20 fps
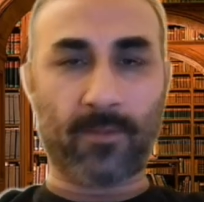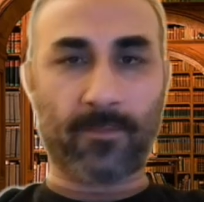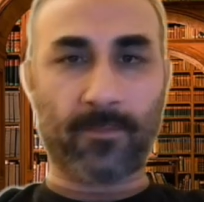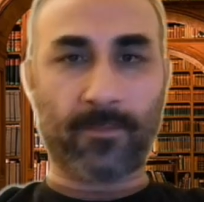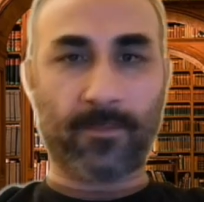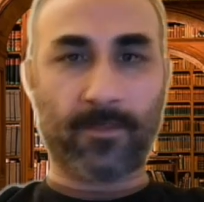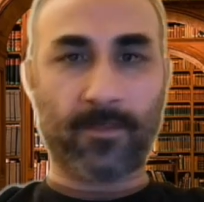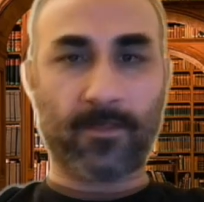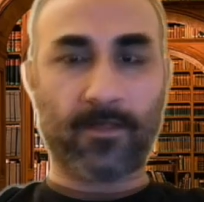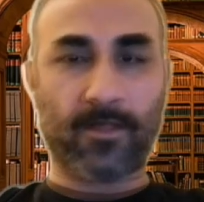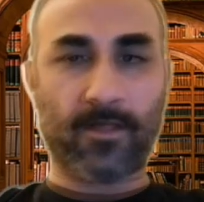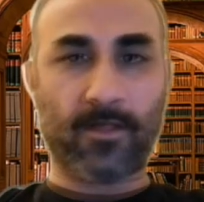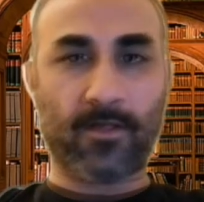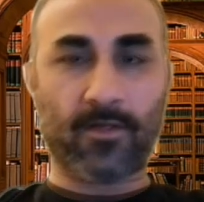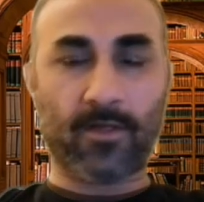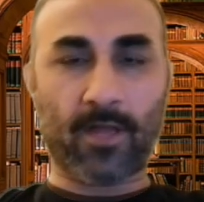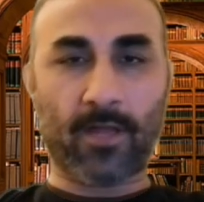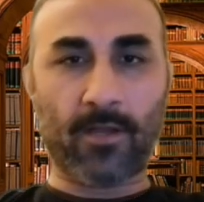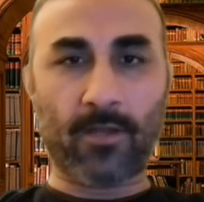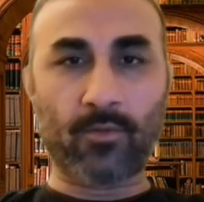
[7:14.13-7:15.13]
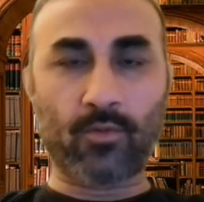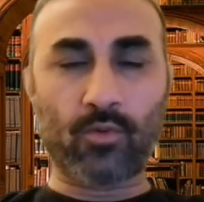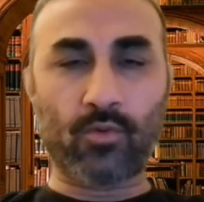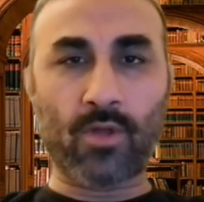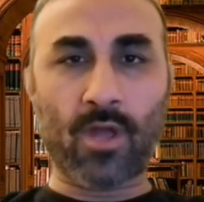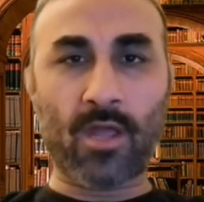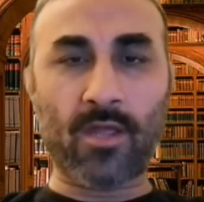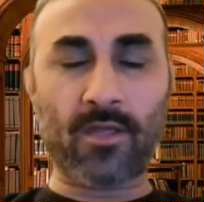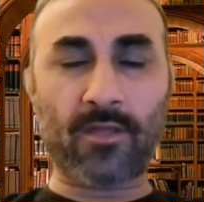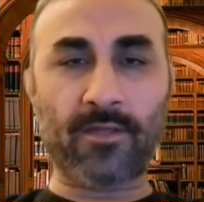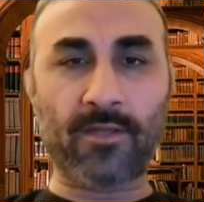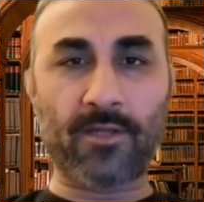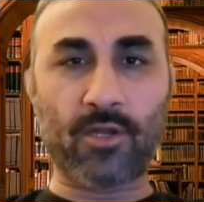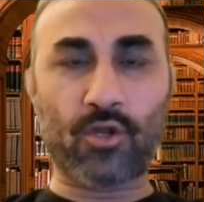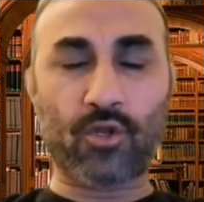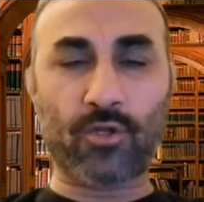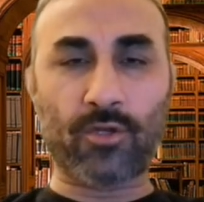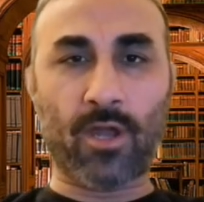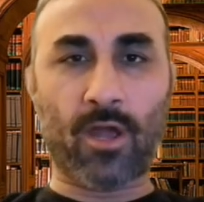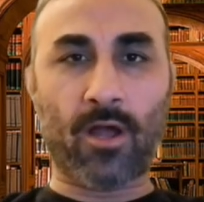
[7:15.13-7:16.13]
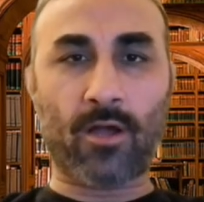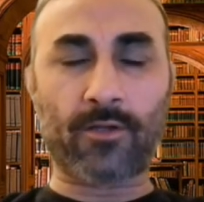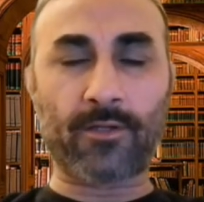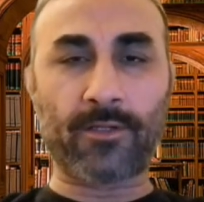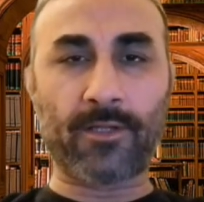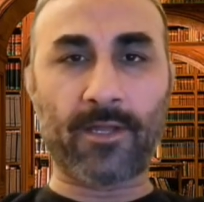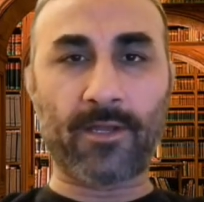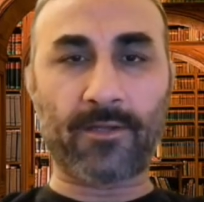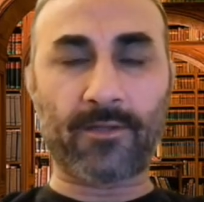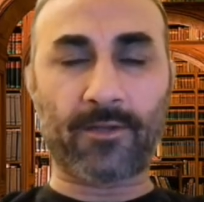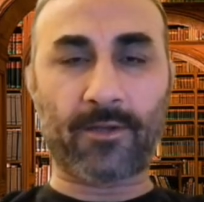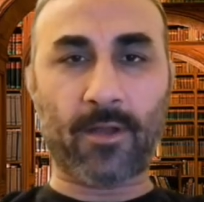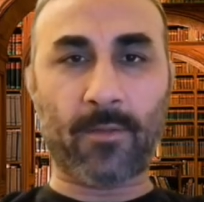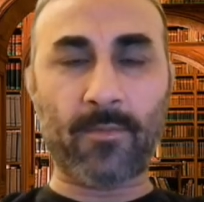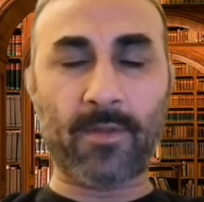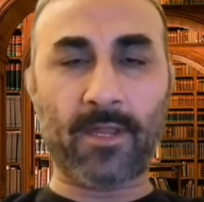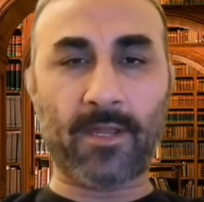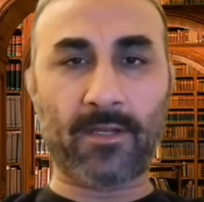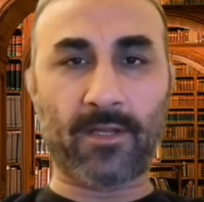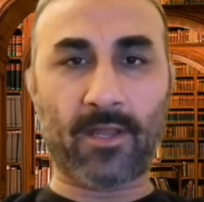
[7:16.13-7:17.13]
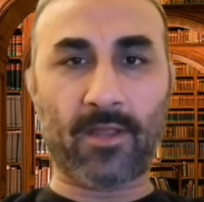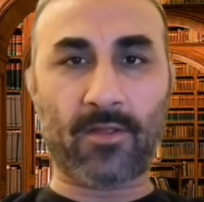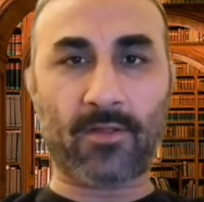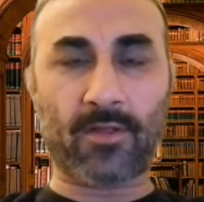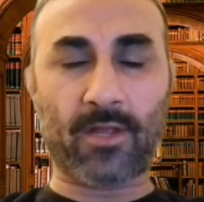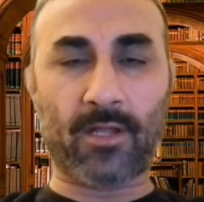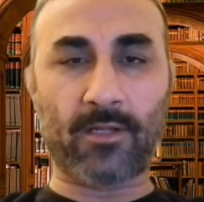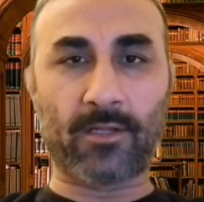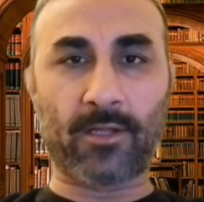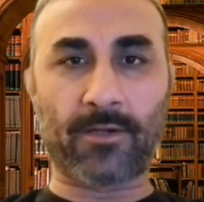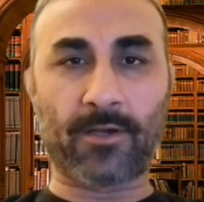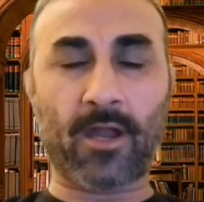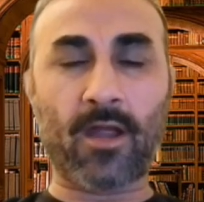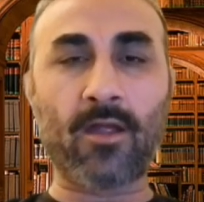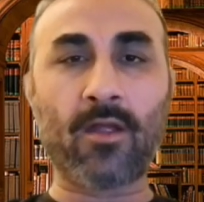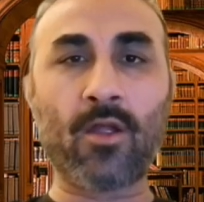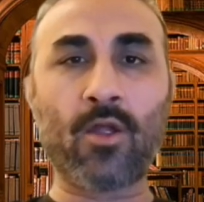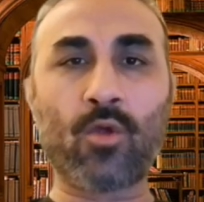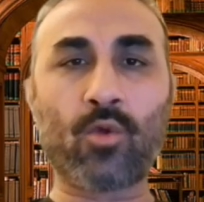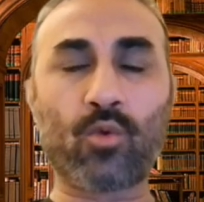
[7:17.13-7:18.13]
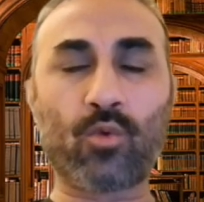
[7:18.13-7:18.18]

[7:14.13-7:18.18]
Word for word: Hazreti İsa'nın dünyaya gelişine akıl erdiremeyen insanlara